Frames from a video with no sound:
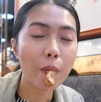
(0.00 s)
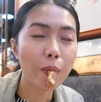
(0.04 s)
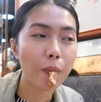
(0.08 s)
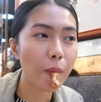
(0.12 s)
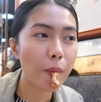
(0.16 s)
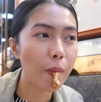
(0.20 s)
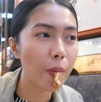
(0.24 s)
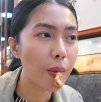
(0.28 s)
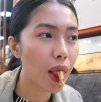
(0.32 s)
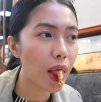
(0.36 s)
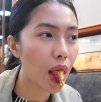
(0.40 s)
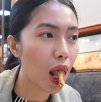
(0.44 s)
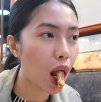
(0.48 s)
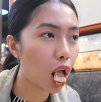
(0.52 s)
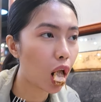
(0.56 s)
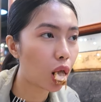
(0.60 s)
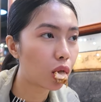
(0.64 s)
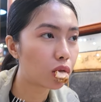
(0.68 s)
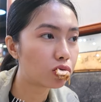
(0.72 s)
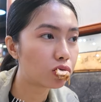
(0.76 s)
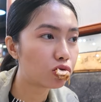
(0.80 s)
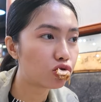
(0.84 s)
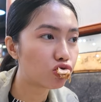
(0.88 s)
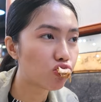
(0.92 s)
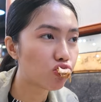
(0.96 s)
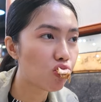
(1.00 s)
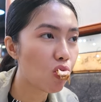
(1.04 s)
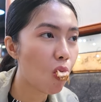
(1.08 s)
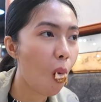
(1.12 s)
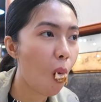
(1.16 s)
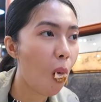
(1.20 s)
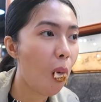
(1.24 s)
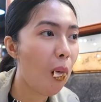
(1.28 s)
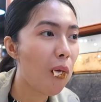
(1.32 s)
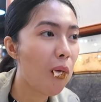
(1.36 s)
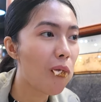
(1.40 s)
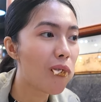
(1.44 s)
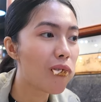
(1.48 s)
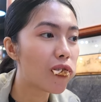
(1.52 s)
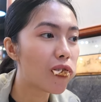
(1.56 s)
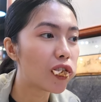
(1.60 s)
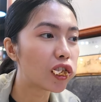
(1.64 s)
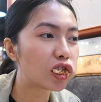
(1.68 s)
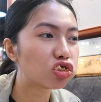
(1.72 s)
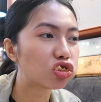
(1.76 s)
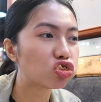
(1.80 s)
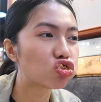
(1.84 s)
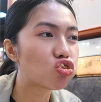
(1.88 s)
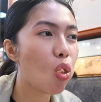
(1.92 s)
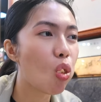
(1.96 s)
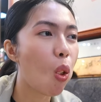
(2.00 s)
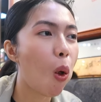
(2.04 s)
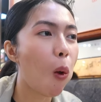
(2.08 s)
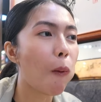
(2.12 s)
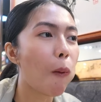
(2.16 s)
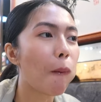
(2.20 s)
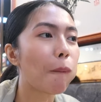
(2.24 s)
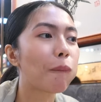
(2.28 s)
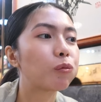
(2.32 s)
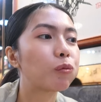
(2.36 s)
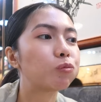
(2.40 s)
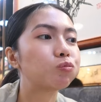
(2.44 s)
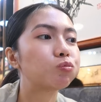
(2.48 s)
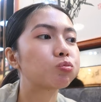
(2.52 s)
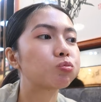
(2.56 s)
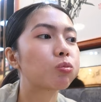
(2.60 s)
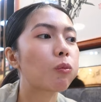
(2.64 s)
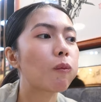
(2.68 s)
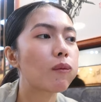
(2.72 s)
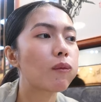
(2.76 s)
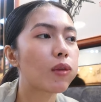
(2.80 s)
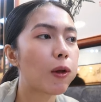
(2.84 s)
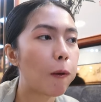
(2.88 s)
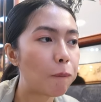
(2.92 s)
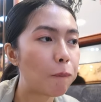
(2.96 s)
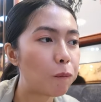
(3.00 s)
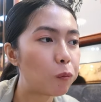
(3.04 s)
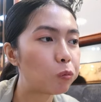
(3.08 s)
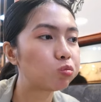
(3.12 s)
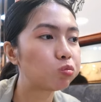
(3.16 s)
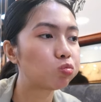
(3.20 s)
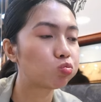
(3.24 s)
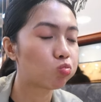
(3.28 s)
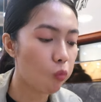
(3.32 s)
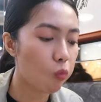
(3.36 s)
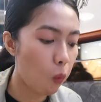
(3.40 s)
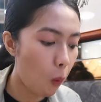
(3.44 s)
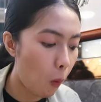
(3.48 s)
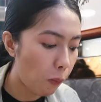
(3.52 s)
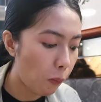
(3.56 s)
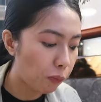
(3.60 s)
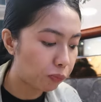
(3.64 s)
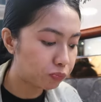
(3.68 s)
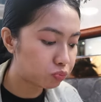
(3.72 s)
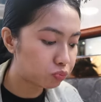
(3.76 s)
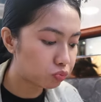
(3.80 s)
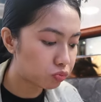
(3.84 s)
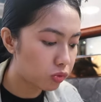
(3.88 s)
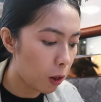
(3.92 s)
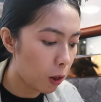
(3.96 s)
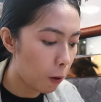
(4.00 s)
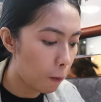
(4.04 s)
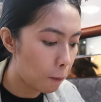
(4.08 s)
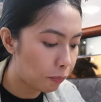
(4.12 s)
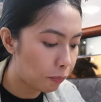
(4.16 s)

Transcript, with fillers: More Cantonese. Pero meron na silang Mandarin, pero more